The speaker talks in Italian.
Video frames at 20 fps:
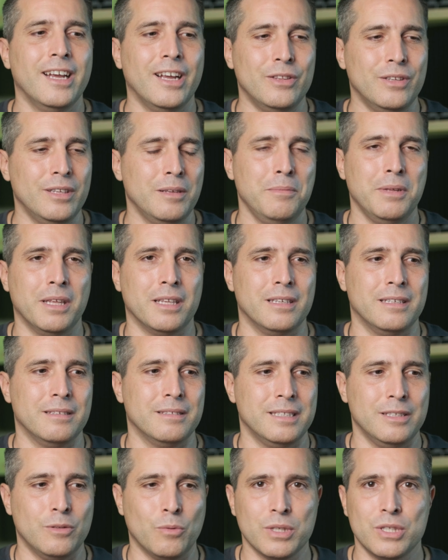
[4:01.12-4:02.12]
in determinate
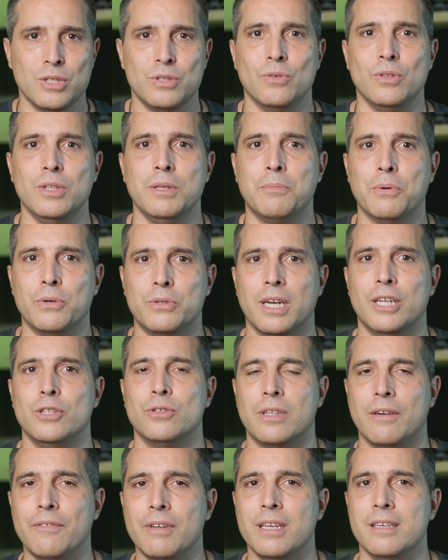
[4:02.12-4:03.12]
situazioni potrei
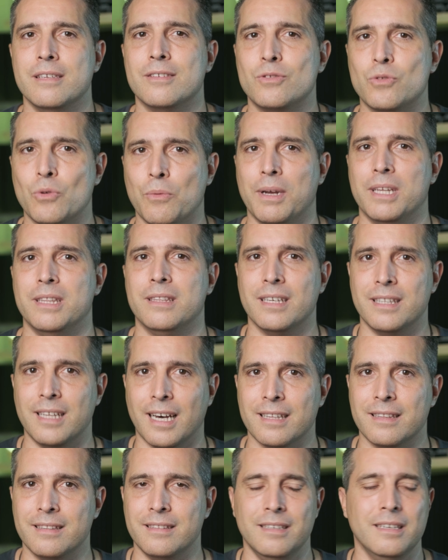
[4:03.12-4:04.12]
non avere gli strumenti
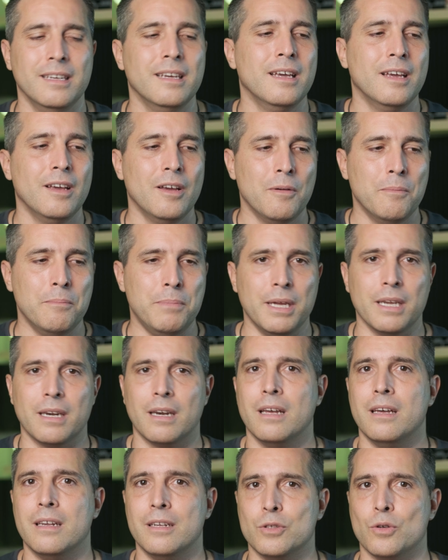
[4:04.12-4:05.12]
adatti per
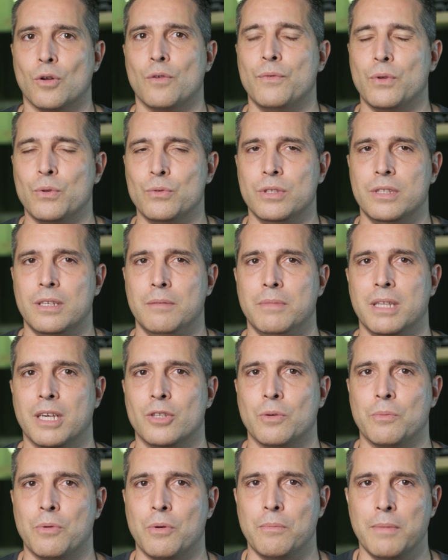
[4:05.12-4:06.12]
risolvere un
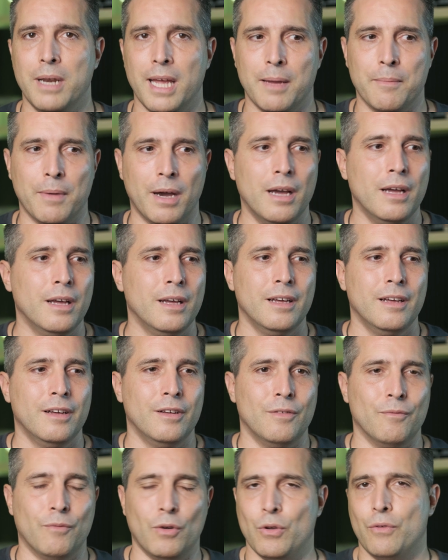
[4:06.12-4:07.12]
determinato problema.
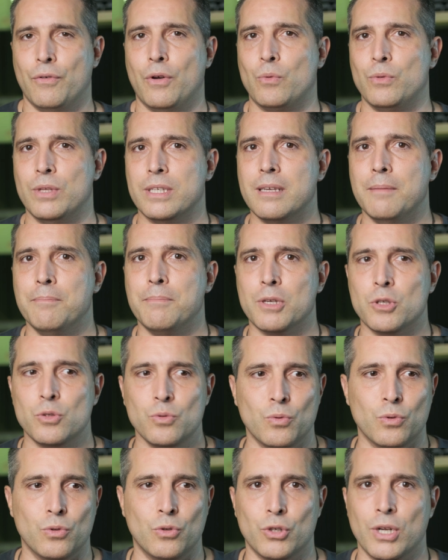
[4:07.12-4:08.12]
Voglio fare un esempio
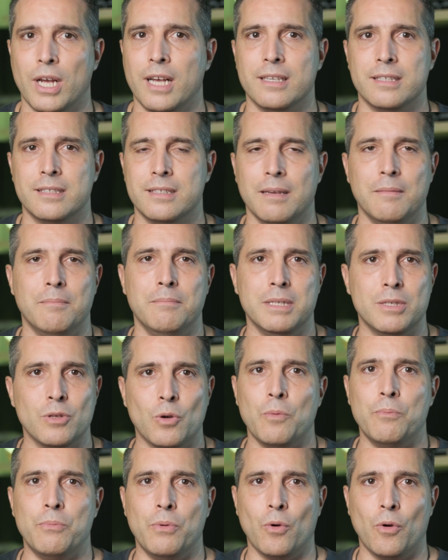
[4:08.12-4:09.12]
assurdo, cioè se mi si
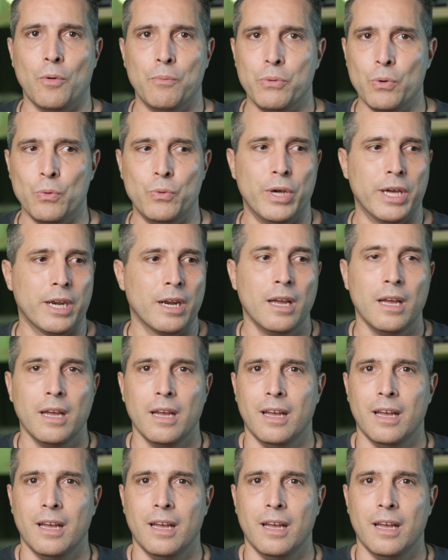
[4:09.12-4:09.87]
rompe un computer,